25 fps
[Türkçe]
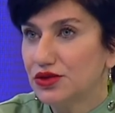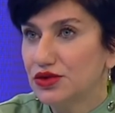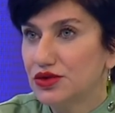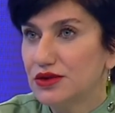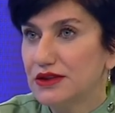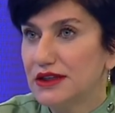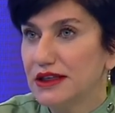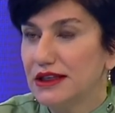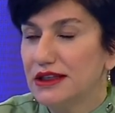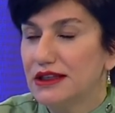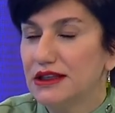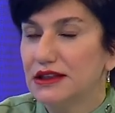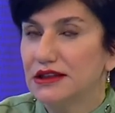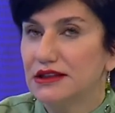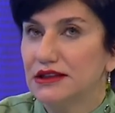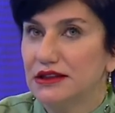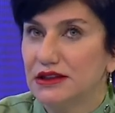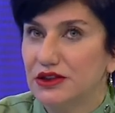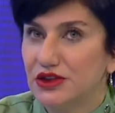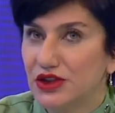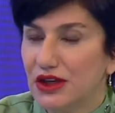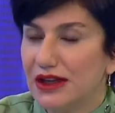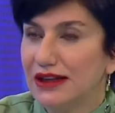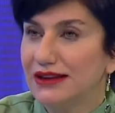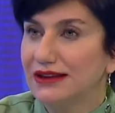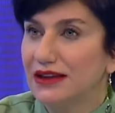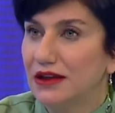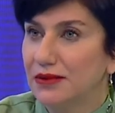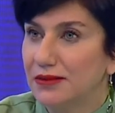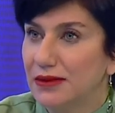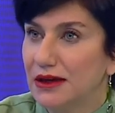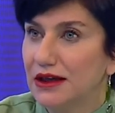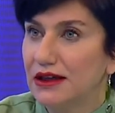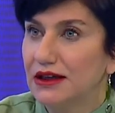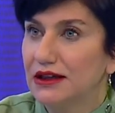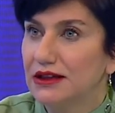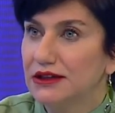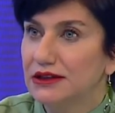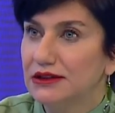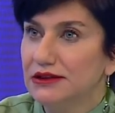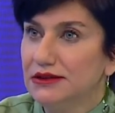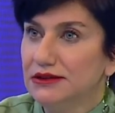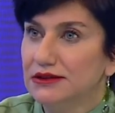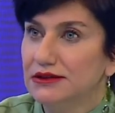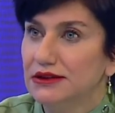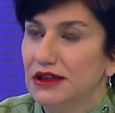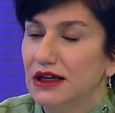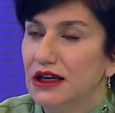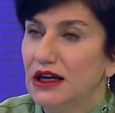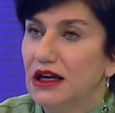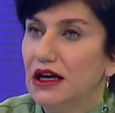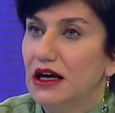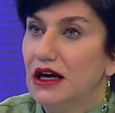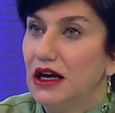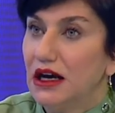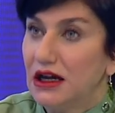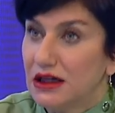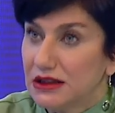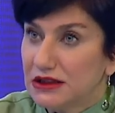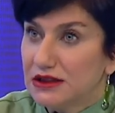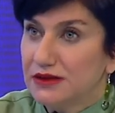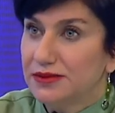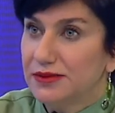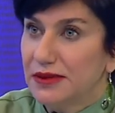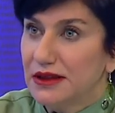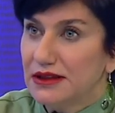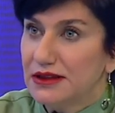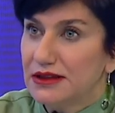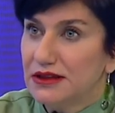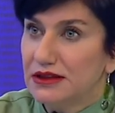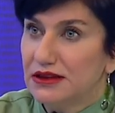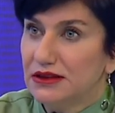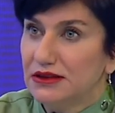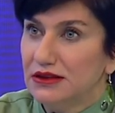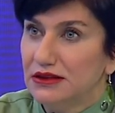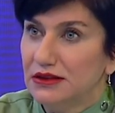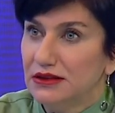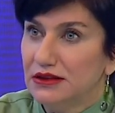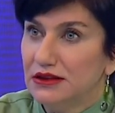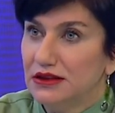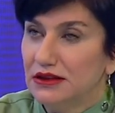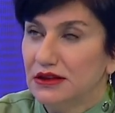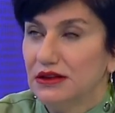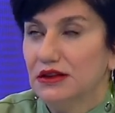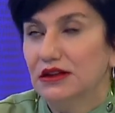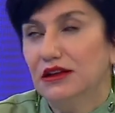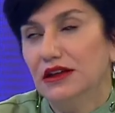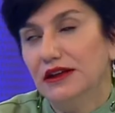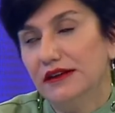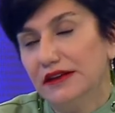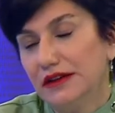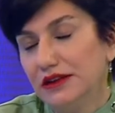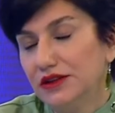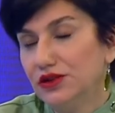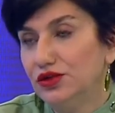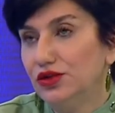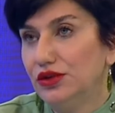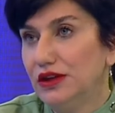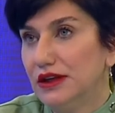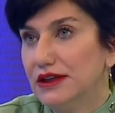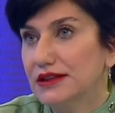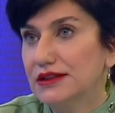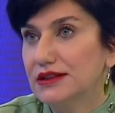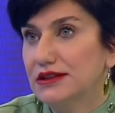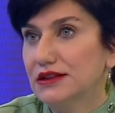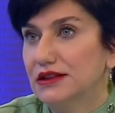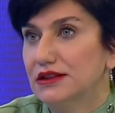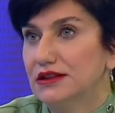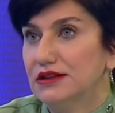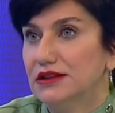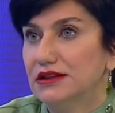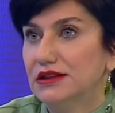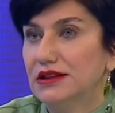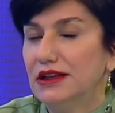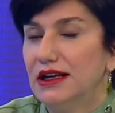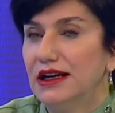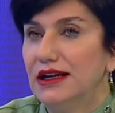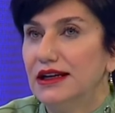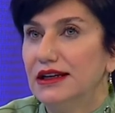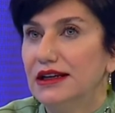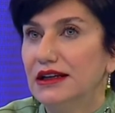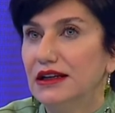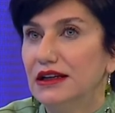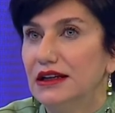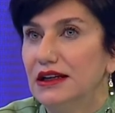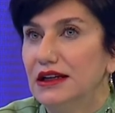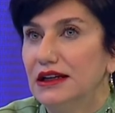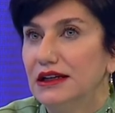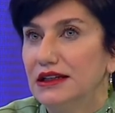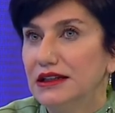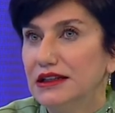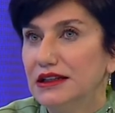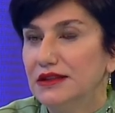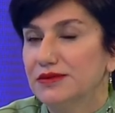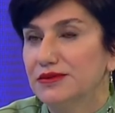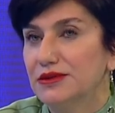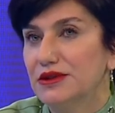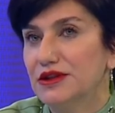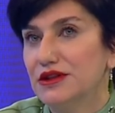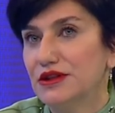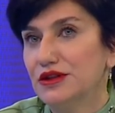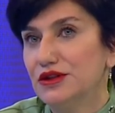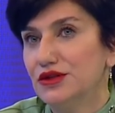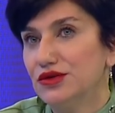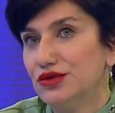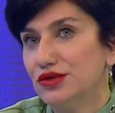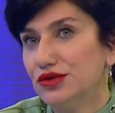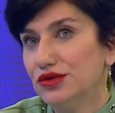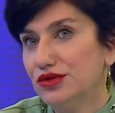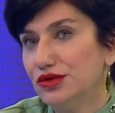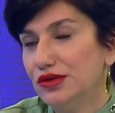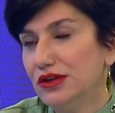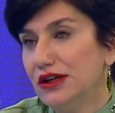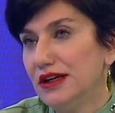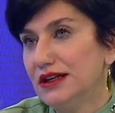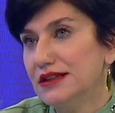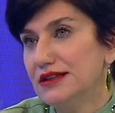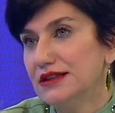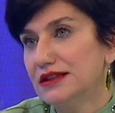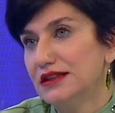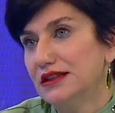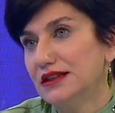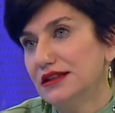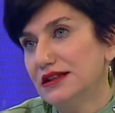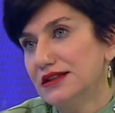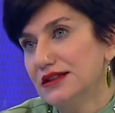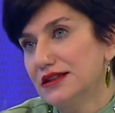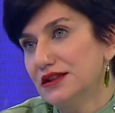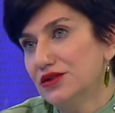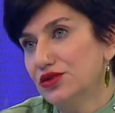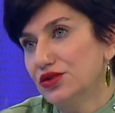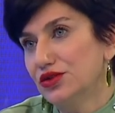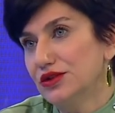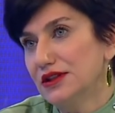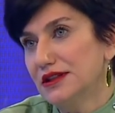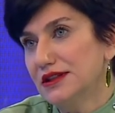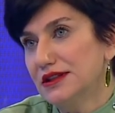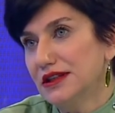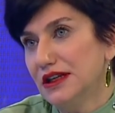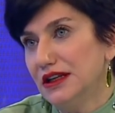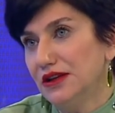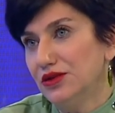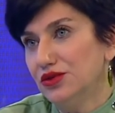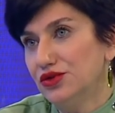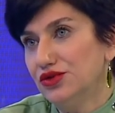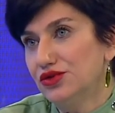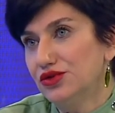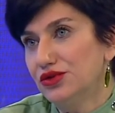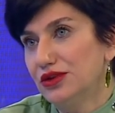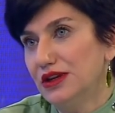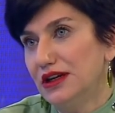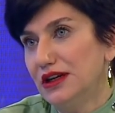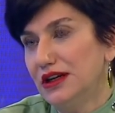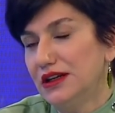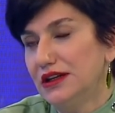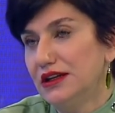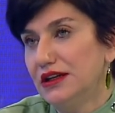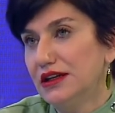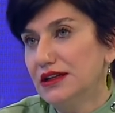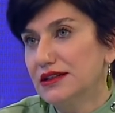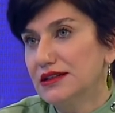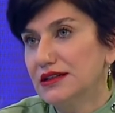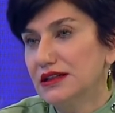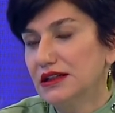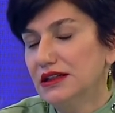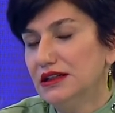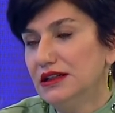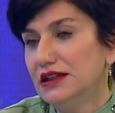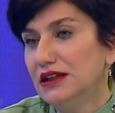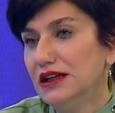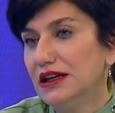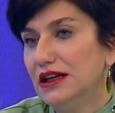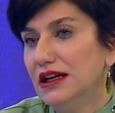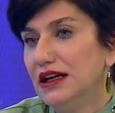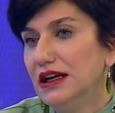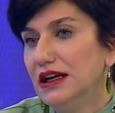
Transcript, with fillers: Yüzdeki evet. kılcal damarların artması. Gül hastalığı. Evet gül hastalığı. Yani kırmızı yüz, gül hastalığı aslında rozase üçü de aynı hastalık.